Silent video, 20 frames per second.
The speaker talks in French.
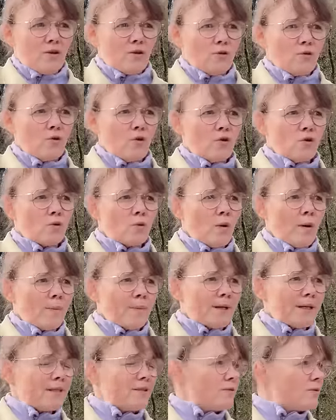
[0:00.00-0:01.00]
deux, trois
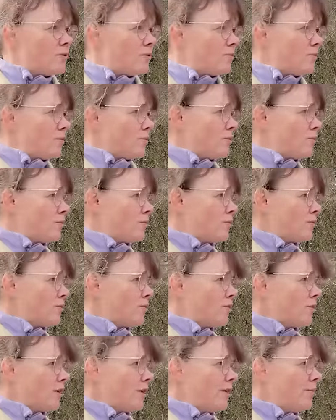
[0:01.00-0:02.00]
prises de vue
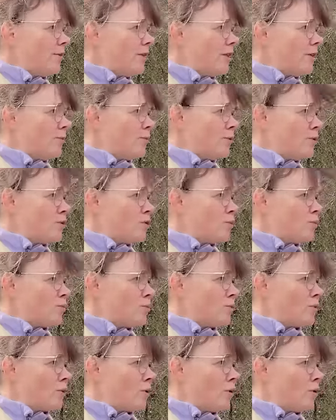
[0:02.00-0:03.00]
sur les mini plus
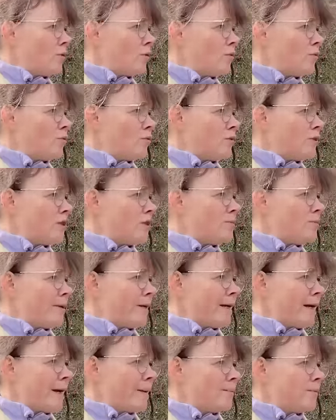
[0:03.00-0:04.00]
pour euh, vous
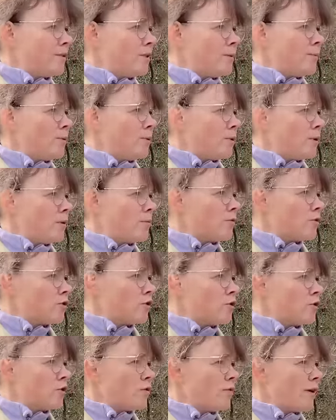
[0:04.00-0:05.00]
expliquer un petit peu comment je
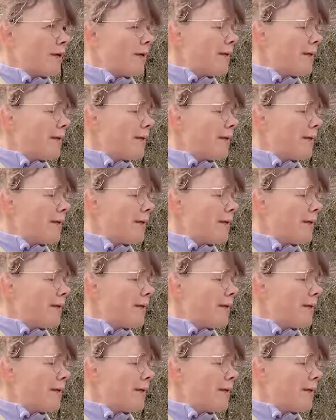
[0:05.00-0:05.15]
surveille